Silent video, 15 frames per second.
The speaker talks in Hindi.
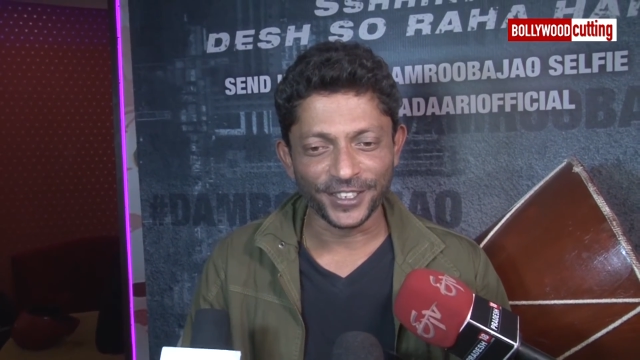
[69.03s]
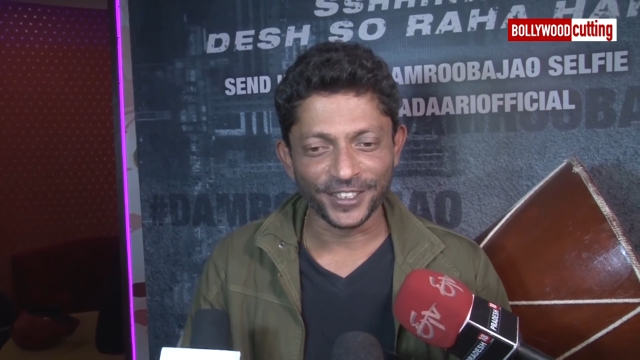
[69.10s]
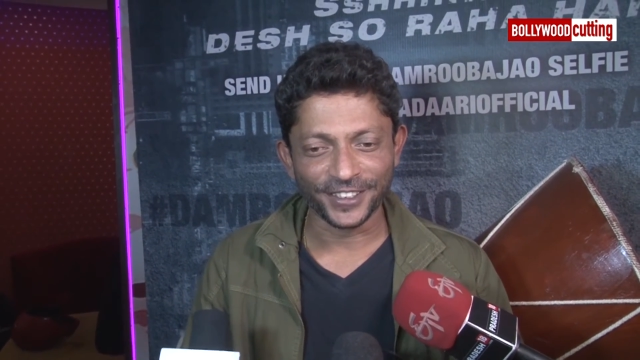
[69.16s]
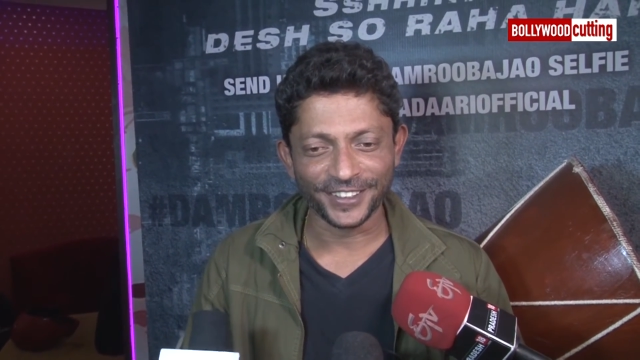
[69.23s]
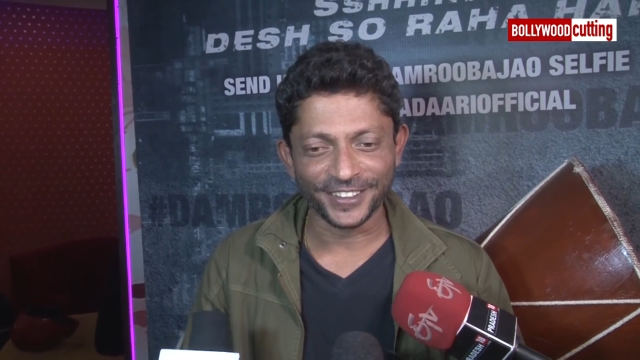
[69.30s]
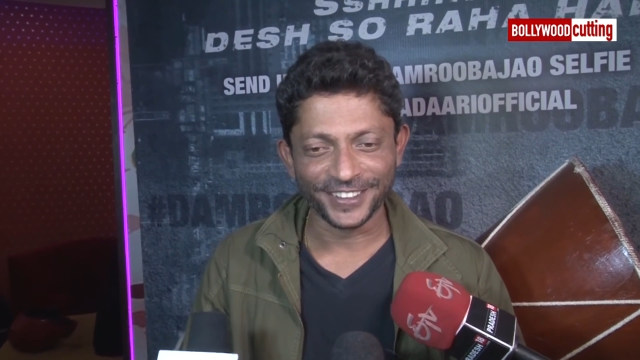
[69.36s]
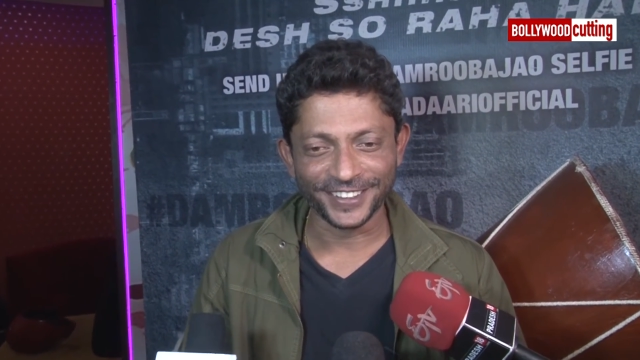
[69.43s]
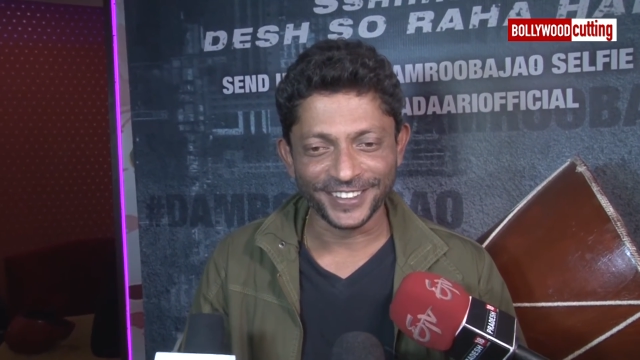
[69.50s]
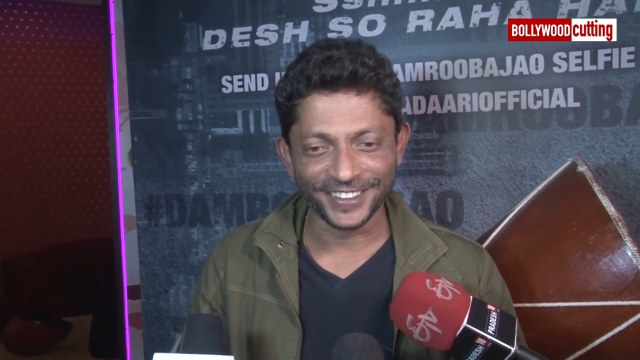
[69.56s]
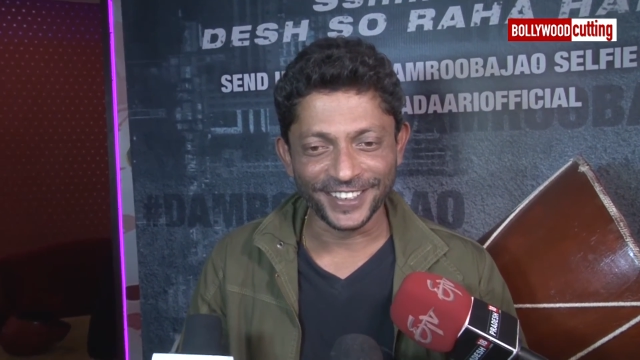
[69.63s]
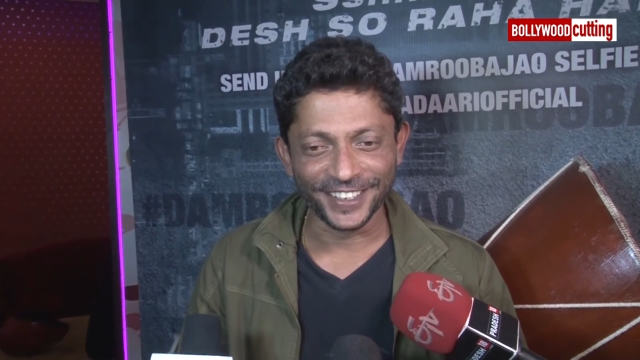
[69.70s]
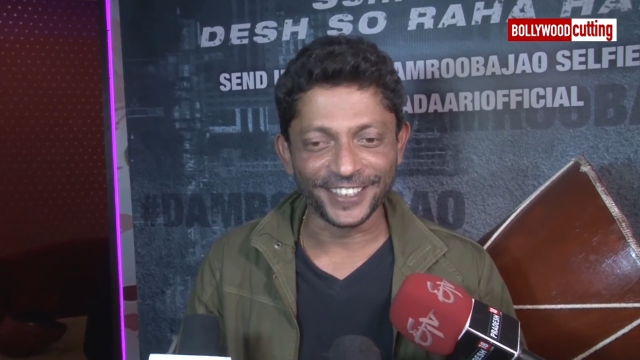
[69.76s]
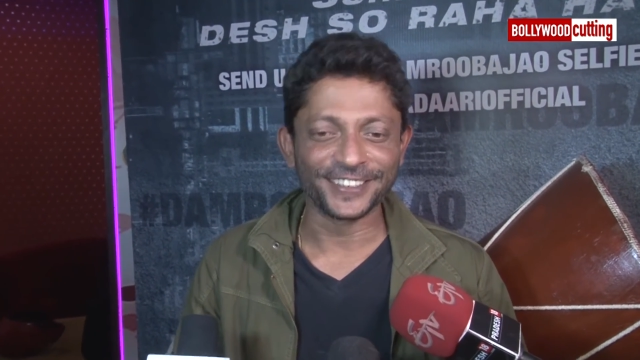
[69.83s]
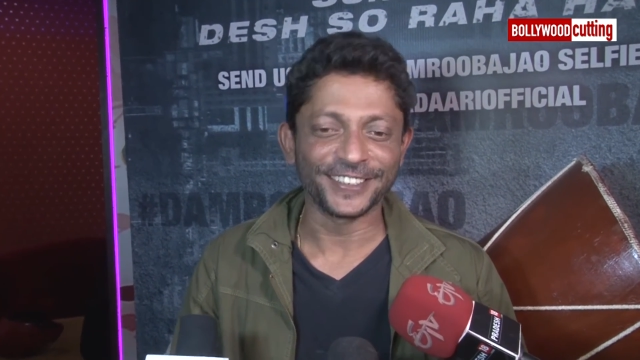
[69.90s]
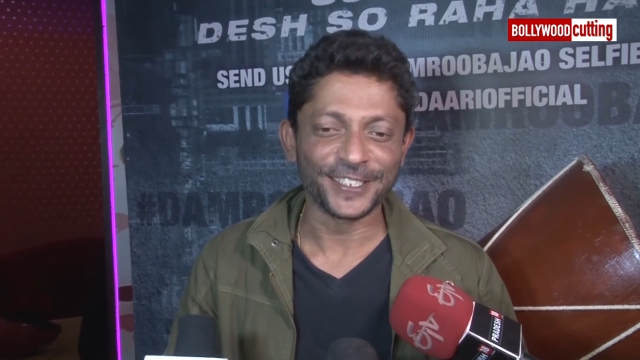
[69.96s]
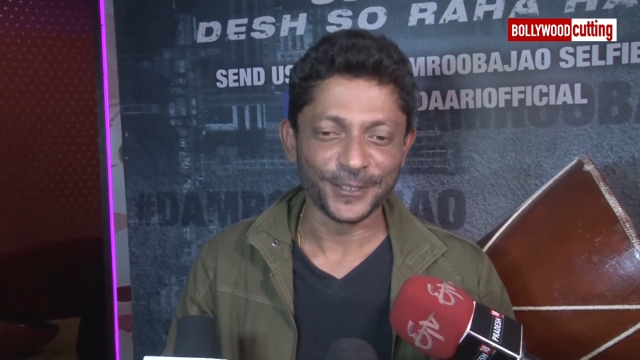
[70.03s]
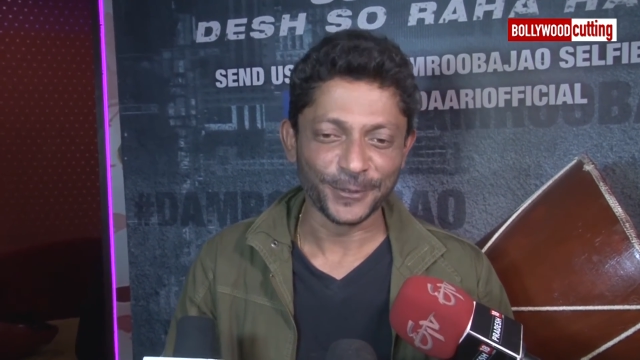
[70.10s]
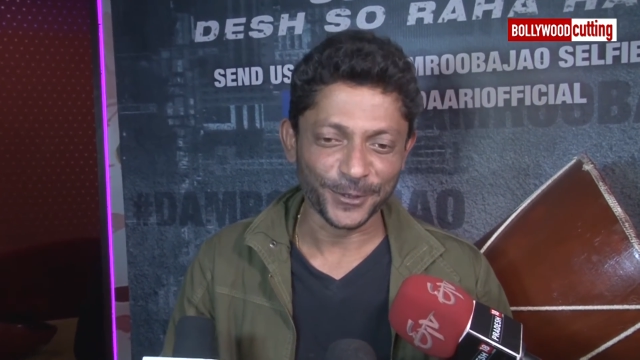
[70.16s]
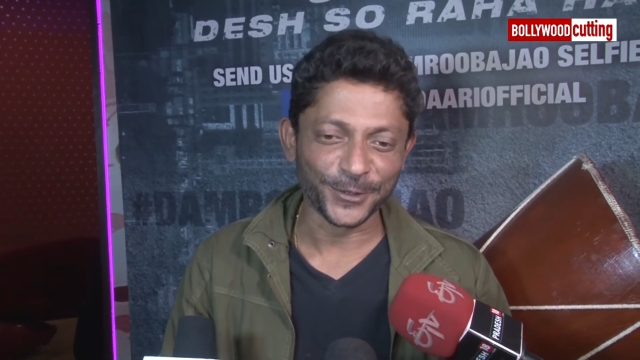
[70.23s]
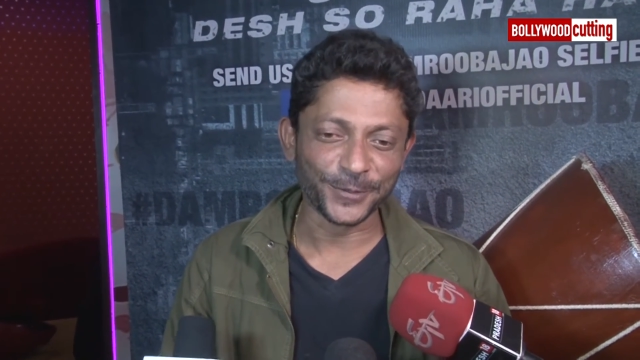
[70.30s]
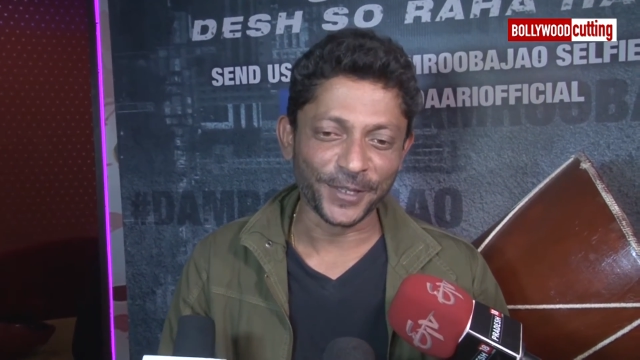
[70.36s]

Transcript: कि ये कितना समझ